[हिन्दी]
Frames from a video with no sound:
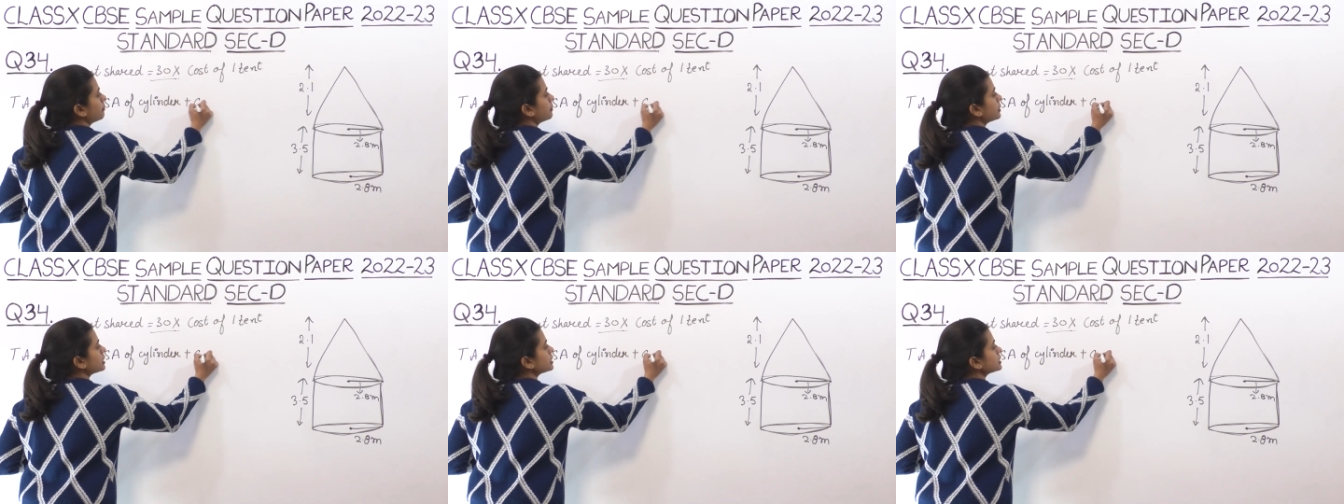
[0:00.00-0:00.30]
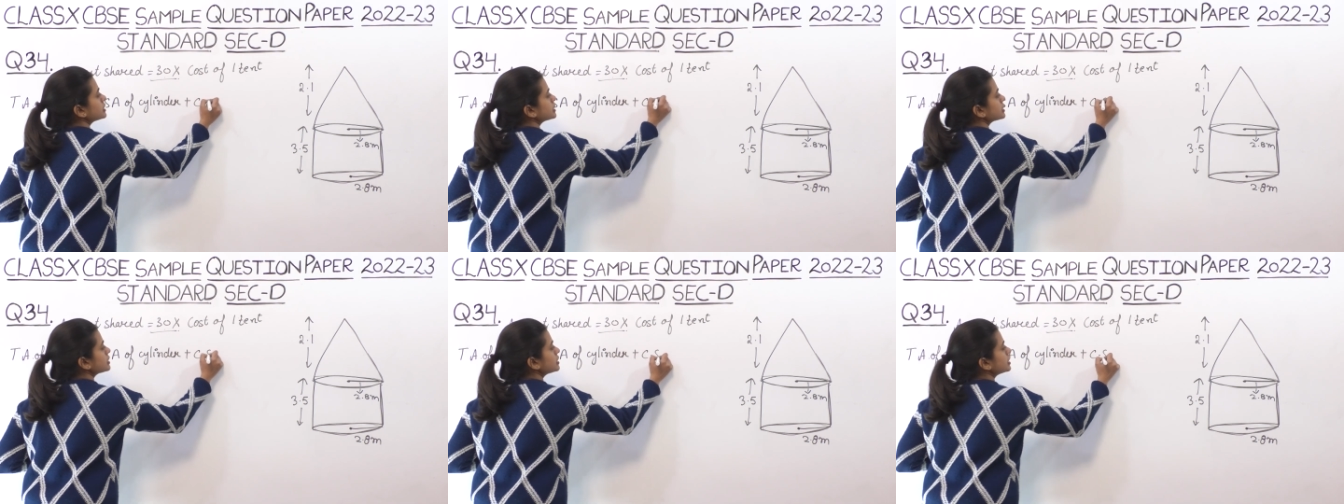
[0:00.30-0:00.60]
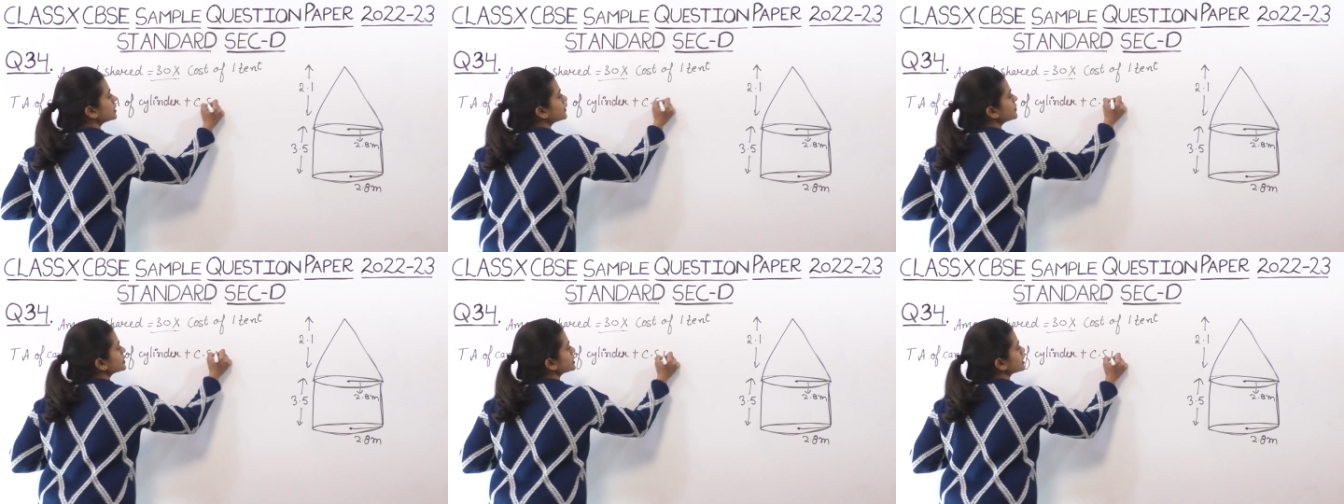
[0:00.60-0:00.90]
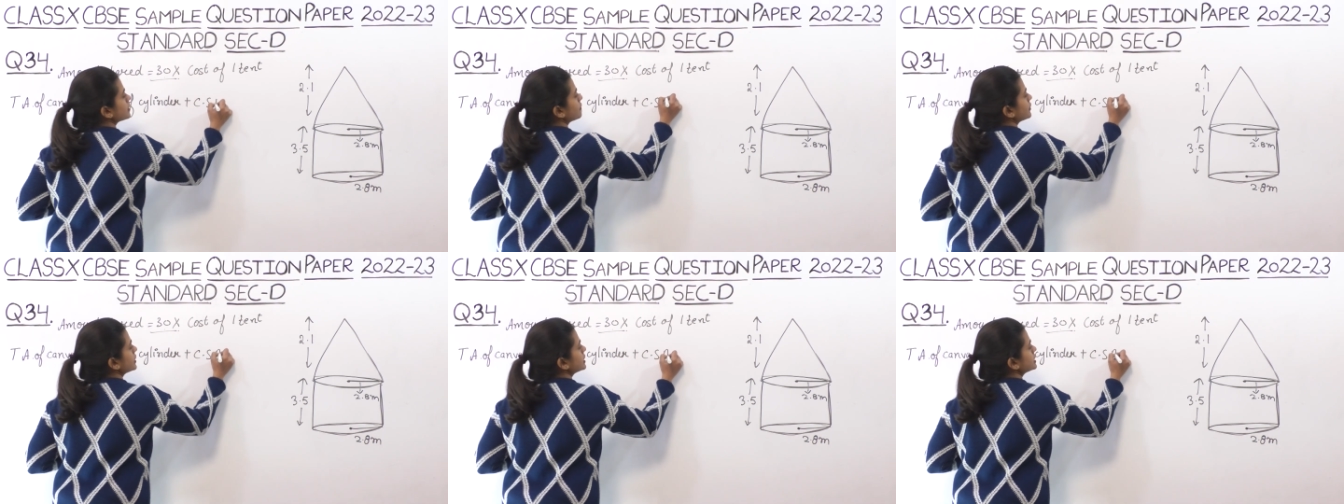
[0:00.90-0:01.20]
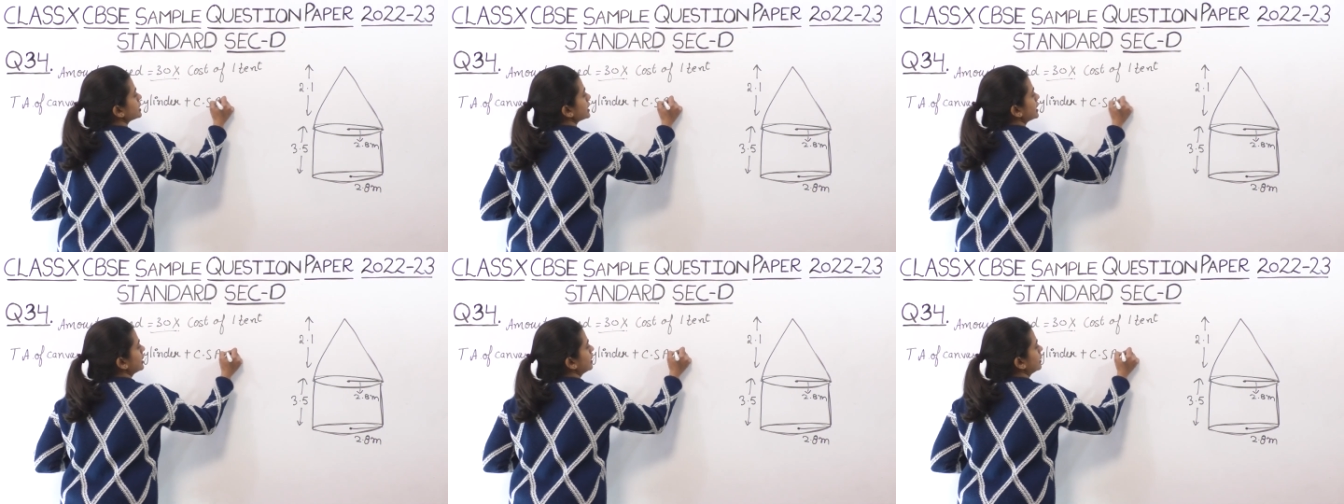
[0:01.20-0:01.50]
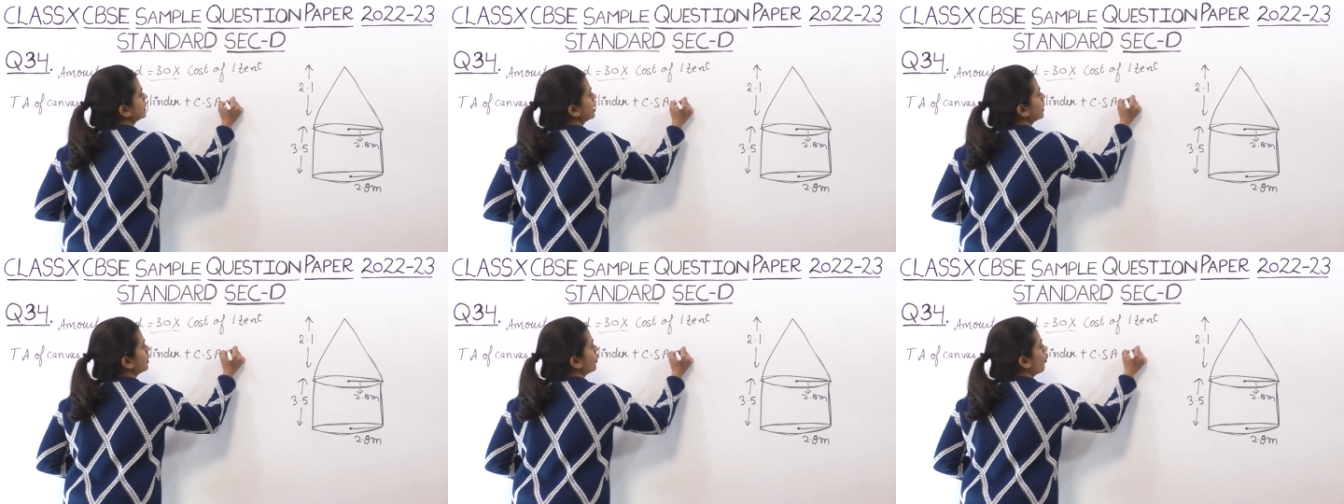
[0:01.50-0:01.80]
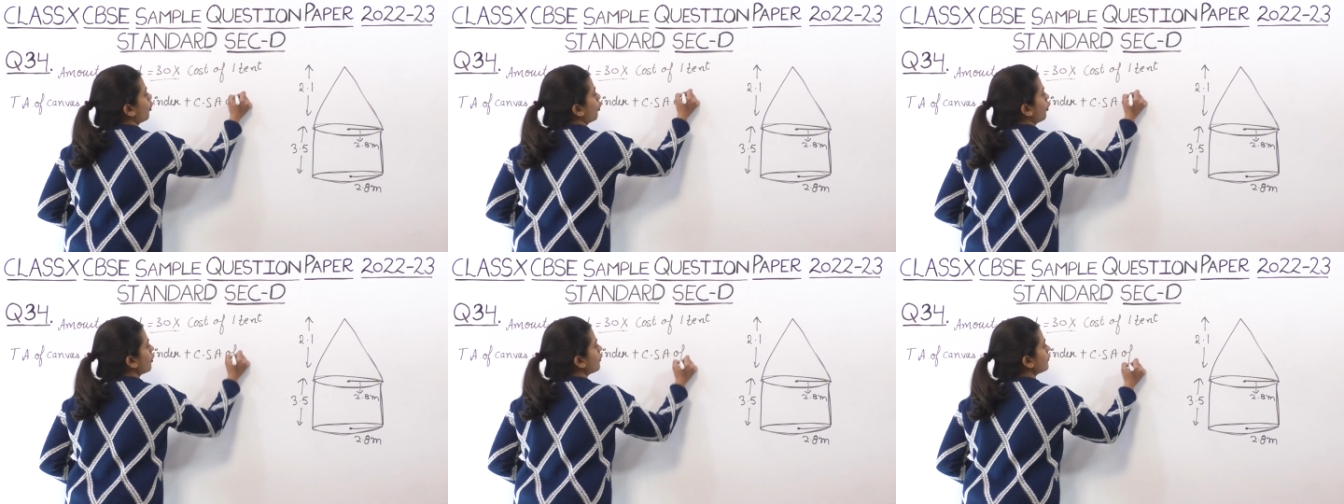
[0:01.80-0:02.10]
प्लस कर्व्ड सरफेस एरिया
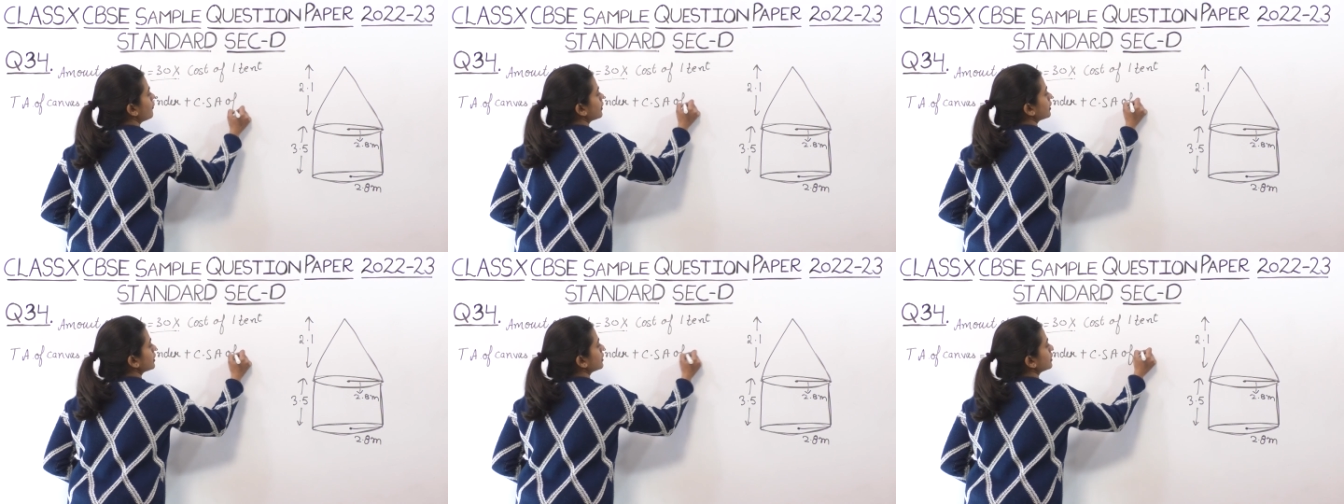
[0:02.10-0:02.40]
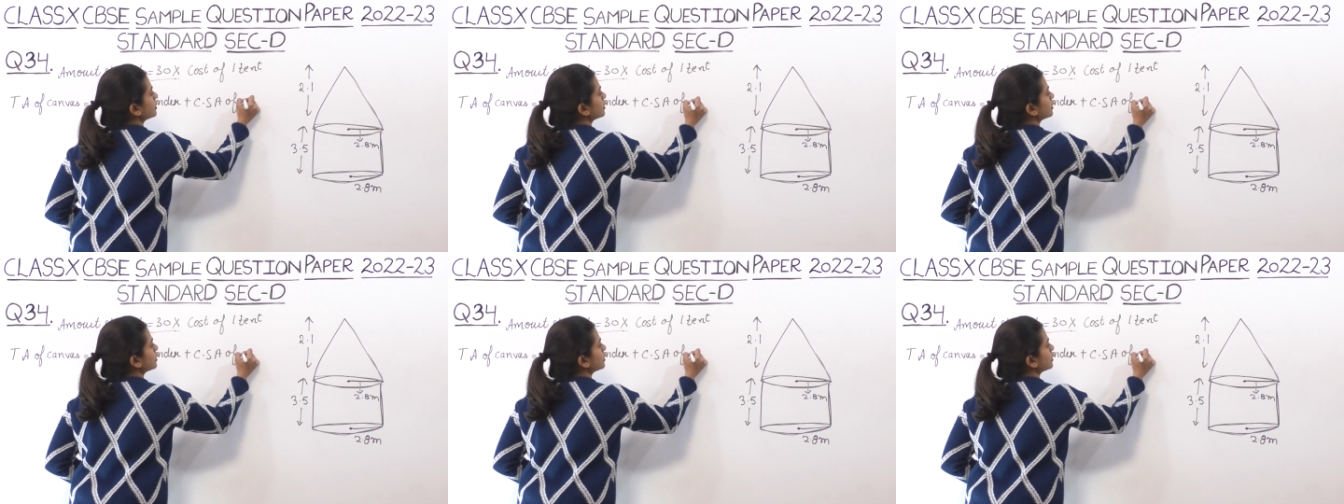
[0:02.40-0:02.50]
ऑफ